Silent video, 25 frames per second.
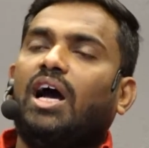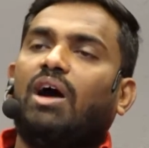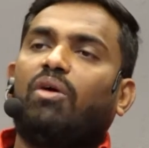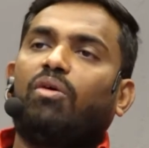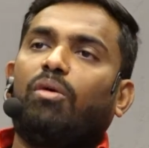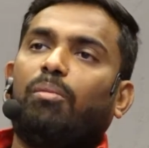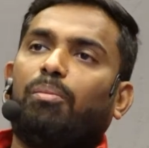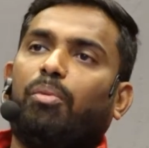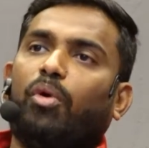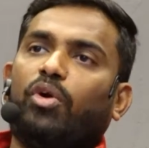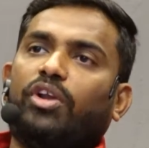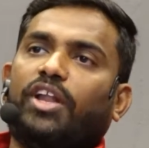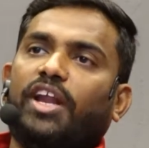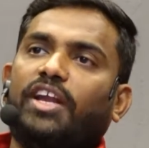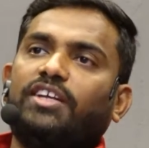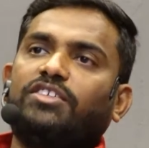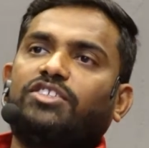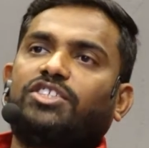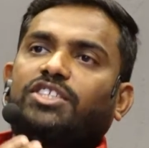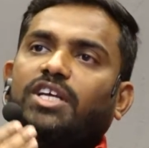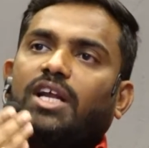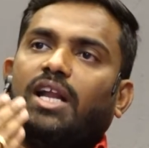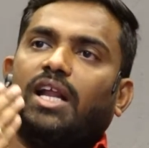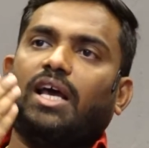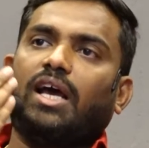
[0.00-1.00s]
அவன்
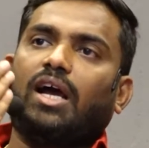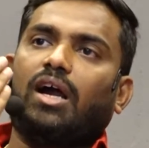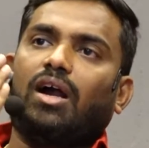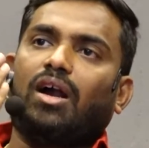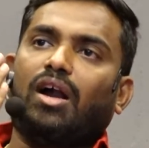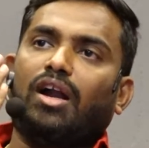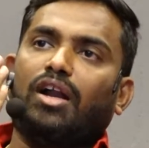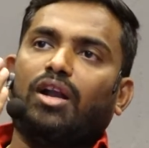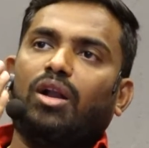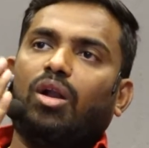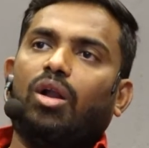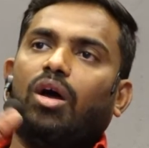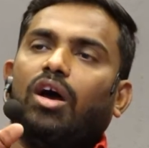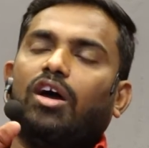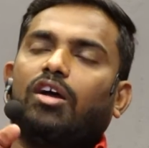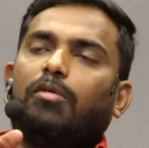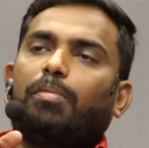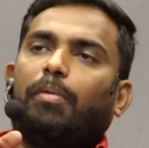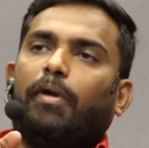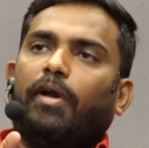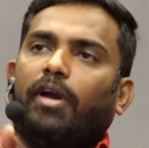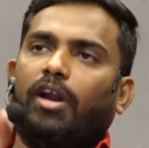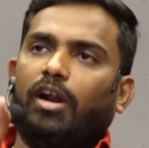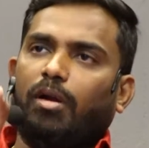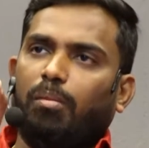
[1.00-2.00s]
பொட்டென்ஷியலை அன்லாக்
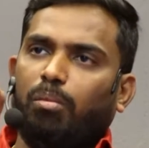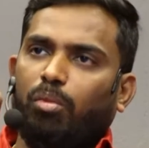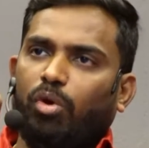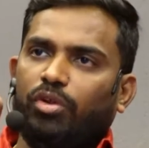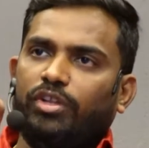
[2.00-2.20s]
பண்ணுற